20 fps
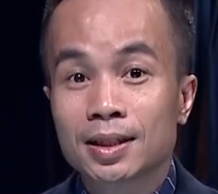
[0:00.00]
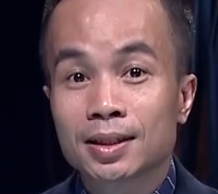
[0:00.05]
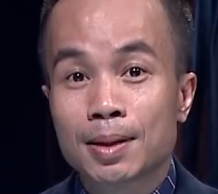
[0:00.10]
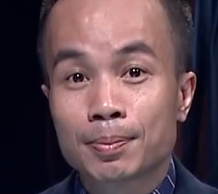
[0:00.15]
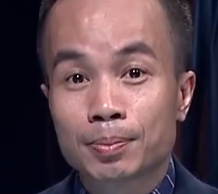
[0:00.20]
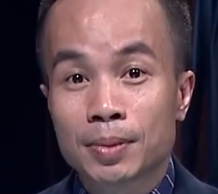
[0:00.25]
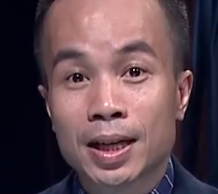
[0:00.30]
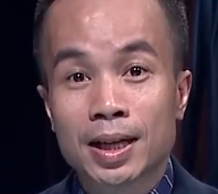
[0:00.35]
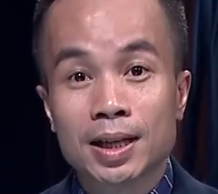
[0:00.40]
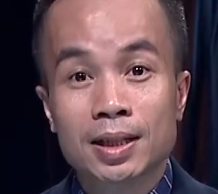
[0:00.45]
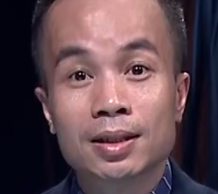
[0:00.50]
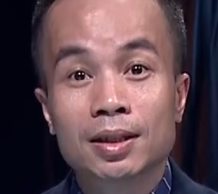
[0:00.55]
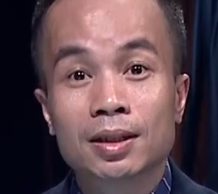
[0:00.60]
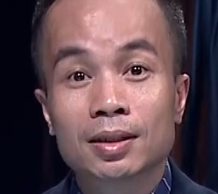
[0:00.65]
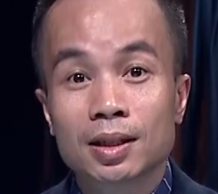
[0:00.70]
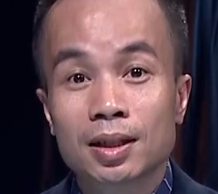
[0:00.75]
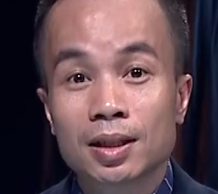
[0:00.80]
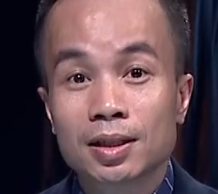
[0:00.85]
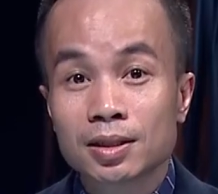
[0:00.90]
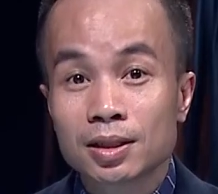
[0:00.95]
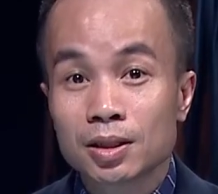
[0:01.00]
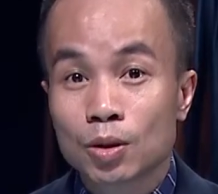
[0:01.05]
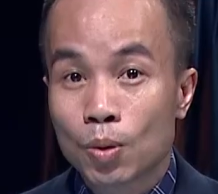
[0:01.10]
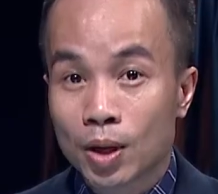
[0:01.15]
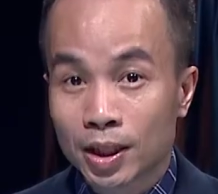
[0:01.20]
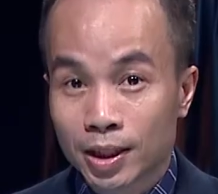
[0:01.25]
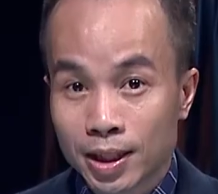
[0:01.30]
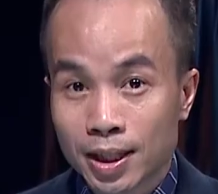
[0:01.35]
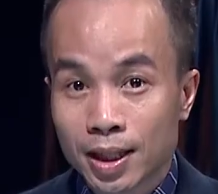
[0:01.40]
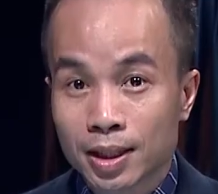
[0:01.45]
tập thể hướng tới sự
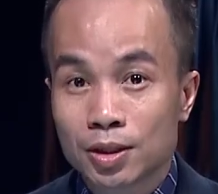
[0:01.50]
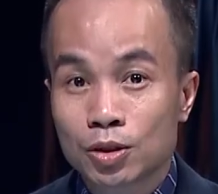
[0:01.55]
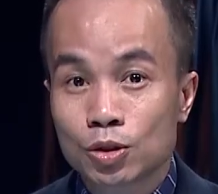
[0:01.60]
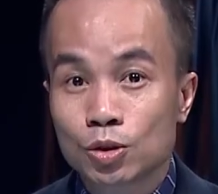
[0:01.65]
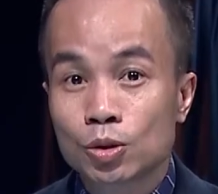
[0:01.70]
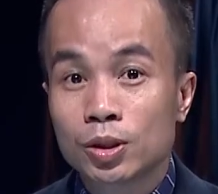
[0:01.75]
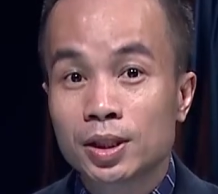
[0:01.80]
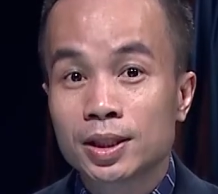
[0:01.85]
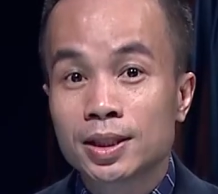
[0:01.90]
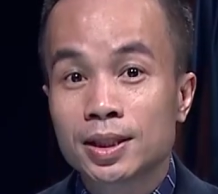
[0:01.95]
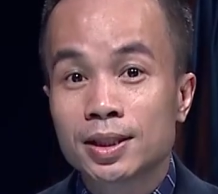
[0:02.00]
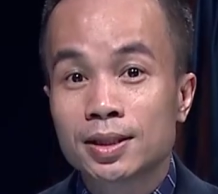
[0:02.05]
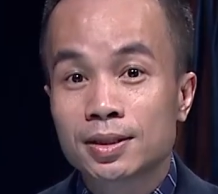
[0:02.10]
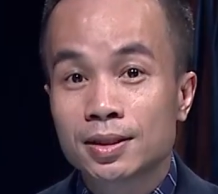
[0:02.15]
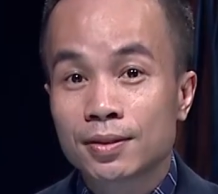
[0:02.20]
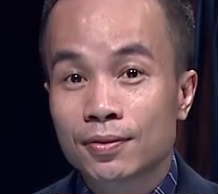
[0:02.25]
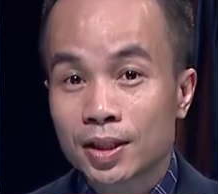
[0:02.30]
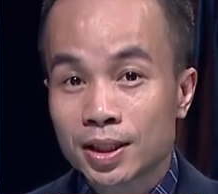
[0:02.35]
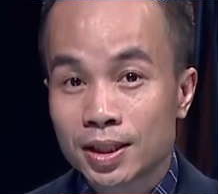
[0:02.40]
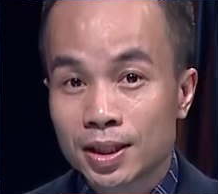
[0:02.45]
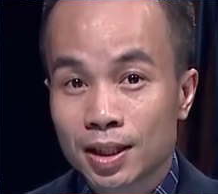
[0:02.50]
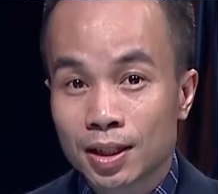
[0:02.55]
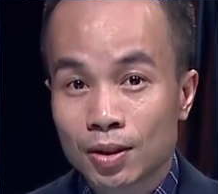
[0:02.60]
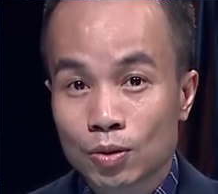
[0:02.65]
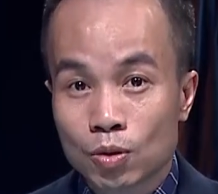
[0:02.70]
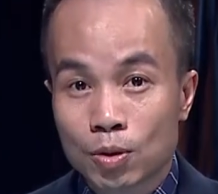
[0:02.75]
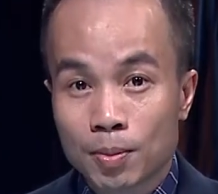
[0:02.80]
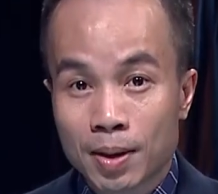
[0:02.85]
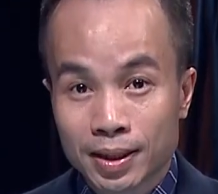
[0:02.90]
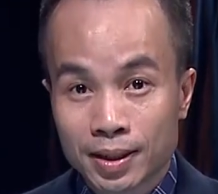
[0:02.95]
hoàn thiện, duy trì sự phát triển
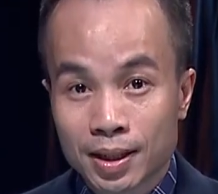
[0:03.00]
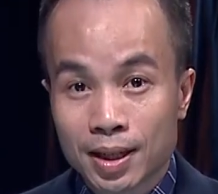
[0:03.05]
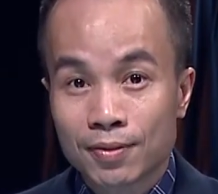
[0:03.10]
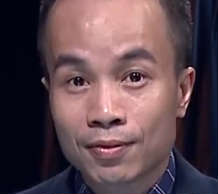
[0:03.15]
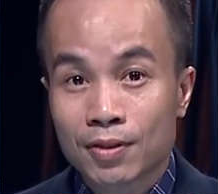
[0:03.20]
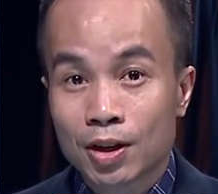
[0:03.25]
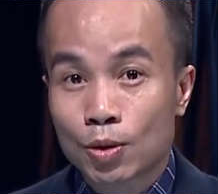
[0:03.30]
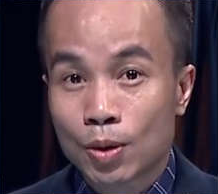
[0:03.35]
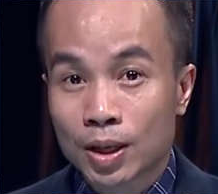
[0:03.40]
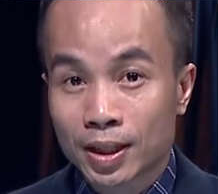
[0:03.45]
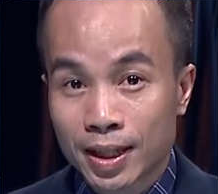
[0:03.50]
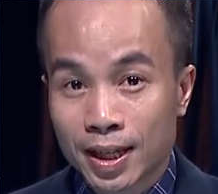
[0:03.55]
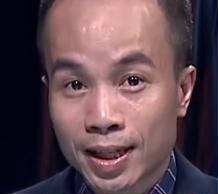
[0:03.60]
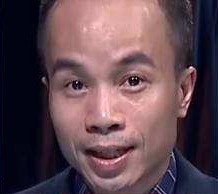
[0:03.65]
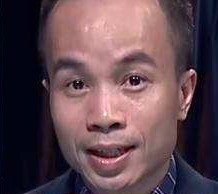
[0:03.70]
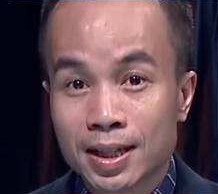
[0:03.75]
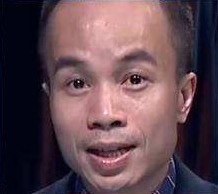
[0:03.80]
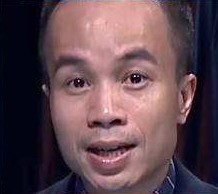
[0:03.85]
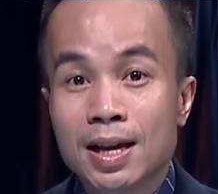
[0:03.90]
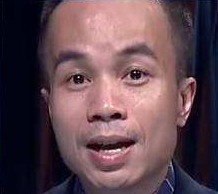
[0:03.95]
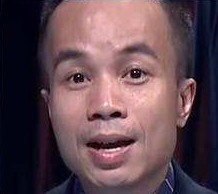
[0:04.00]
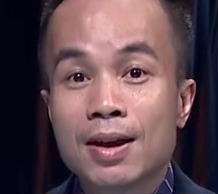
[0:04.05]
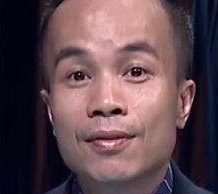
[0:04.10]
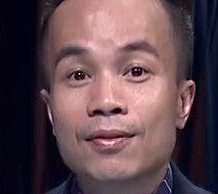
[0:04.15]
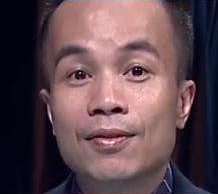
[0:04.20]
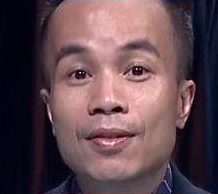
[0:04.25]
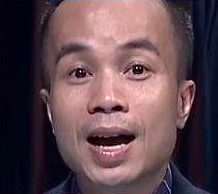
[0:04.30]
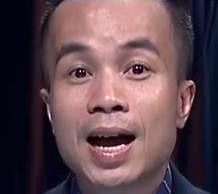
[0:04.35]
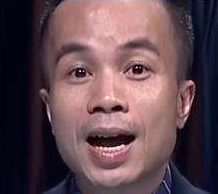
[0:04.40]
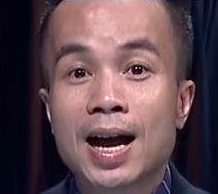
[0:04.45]
của bản thân và đoàn thể.
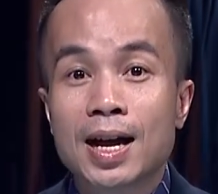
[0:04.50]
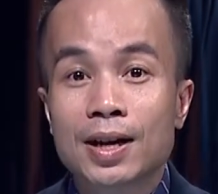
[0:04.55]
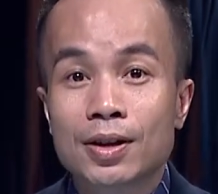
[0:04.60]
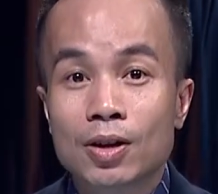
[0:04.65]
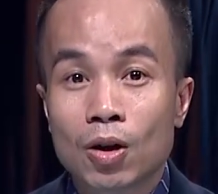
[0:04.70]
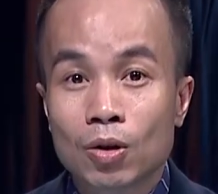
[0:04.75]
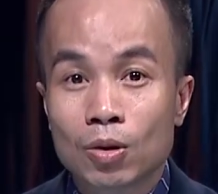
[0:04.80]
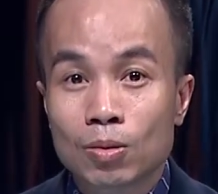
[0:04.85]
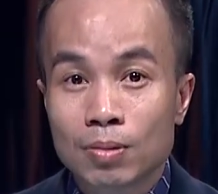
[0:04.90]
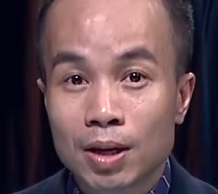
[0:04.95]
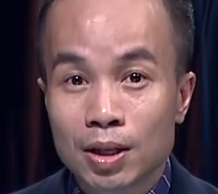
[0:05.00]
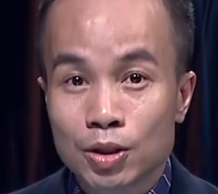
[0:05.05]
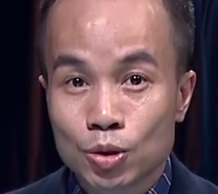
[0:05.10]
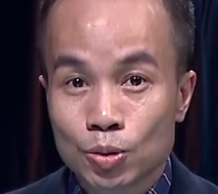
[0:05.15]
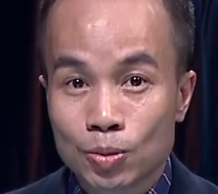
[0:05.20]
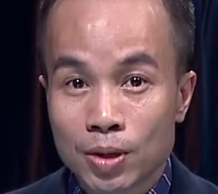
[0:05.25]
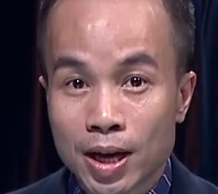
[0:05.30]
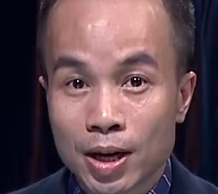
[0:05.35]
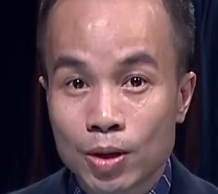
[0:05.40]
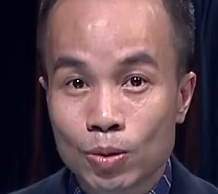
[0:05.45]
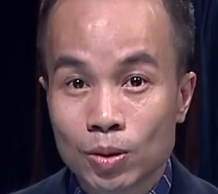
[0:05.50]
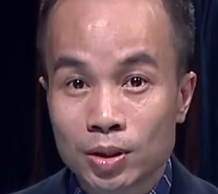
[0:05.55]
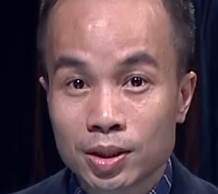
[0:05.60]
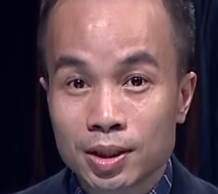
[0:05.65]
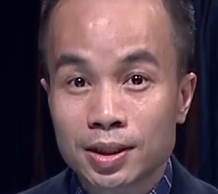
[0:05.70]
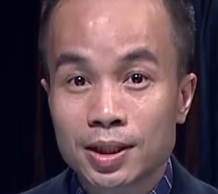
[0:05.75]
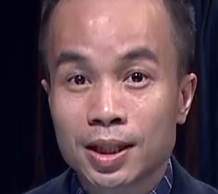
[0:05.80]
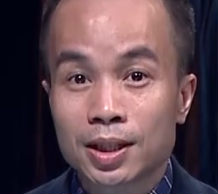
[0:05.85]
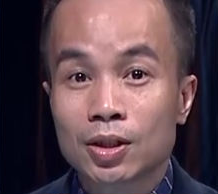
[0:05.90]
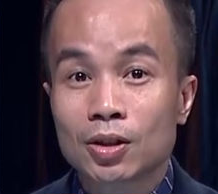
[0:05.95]
Và đó cũng là chủ đề của
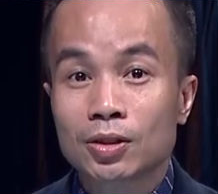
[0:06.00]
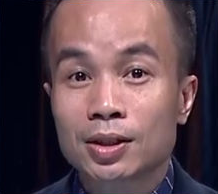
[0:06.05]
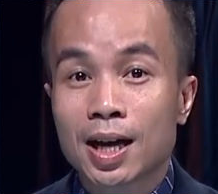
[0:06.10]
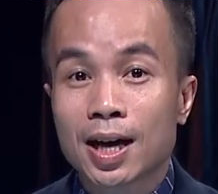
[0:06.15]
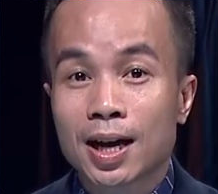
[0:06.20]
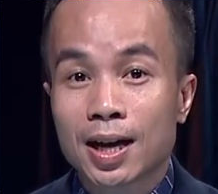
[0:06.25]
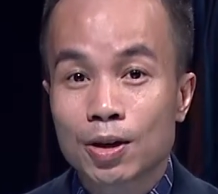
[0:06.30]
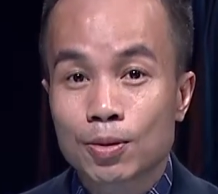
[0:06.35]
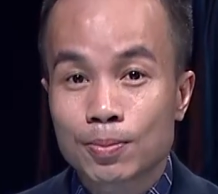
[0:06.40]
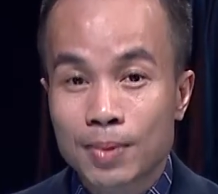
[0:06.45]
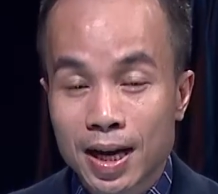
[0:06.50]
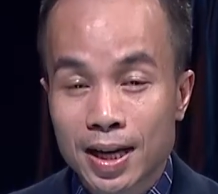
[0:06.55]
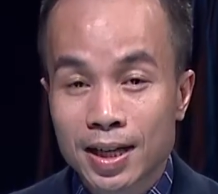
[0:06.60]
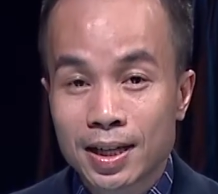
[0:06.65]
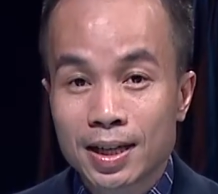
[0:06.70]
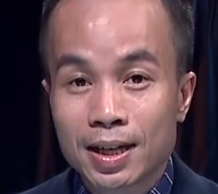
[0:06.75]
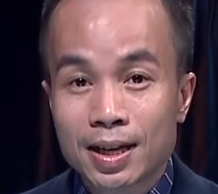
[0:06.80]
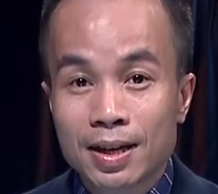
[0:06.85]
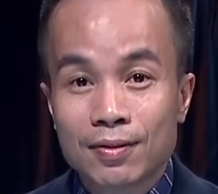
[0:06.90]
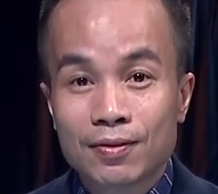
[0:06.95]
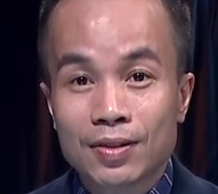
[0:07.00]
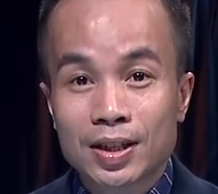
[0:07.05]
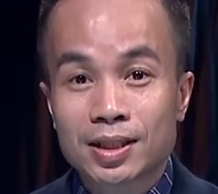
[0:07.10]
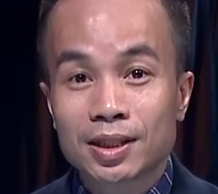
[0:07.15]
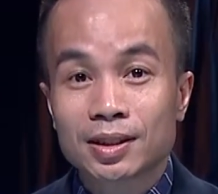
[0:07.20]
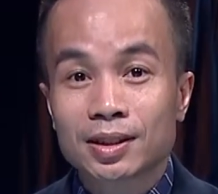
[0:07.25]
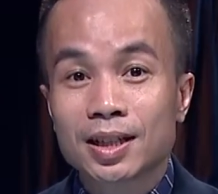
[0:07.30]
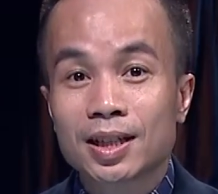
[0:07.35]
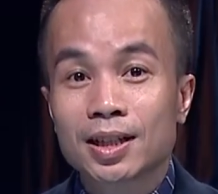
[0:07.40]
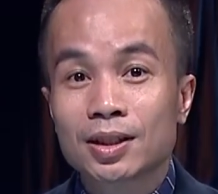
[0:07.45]
chương trình Nói Thẳng ngày hôm nay. Và
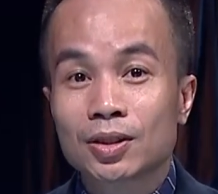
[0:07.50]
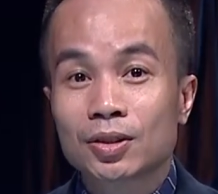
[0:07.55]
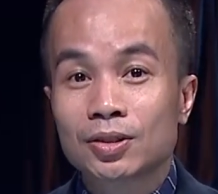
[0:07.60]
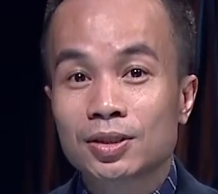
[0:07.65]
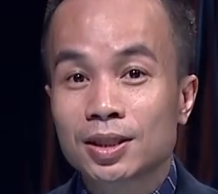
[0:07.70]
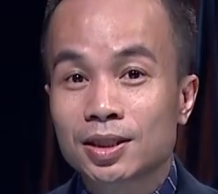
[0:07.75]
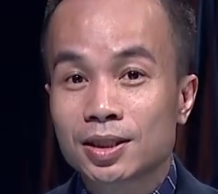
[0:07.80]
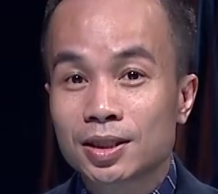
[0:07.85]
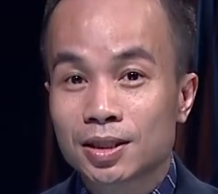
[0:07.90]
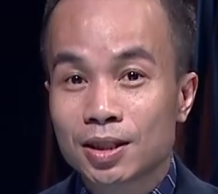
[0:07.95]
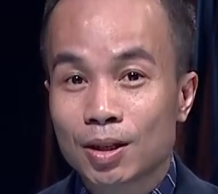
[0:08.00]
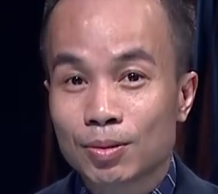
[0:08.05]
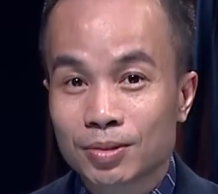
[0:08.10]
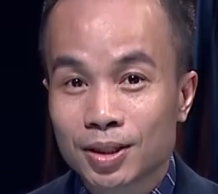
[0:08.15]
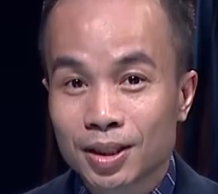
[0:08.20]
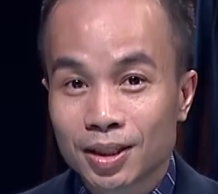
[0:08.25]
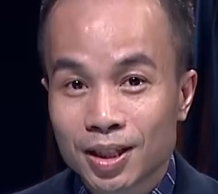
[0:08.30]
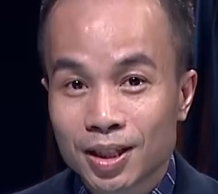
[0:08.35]
trước tiên tôi xin trân trọng giới